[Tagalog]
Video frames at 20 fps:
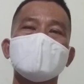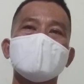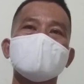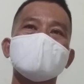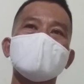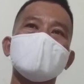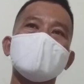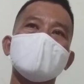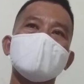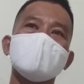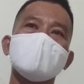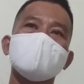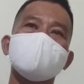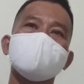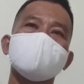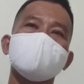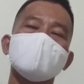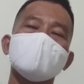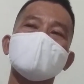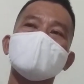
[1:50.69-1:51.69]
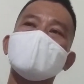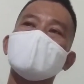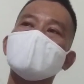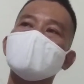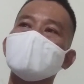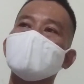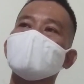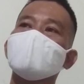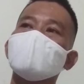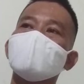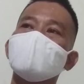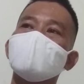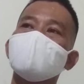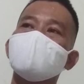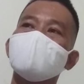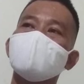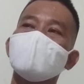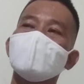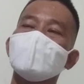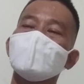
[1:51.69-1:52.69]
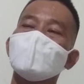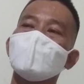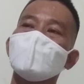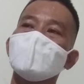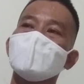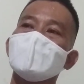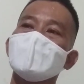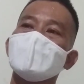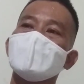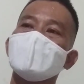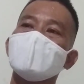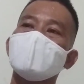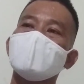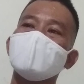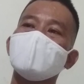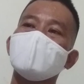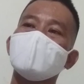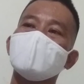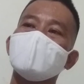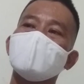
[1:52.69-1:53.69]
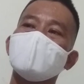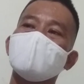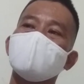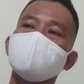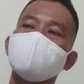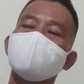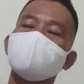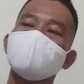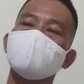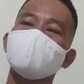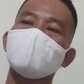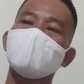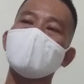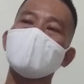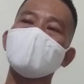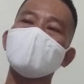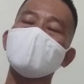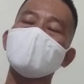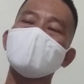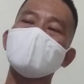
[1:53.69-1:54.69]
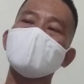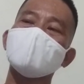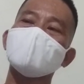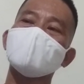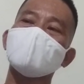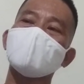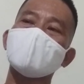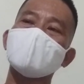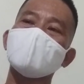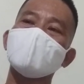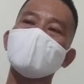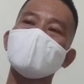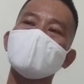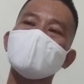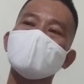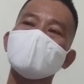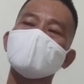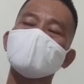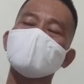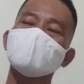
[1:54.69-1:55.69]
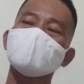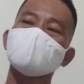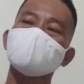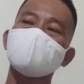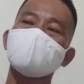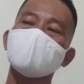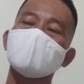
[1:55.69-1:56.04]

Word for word: Kasi yung nanay ko, ah, uh, para bang ano, para bang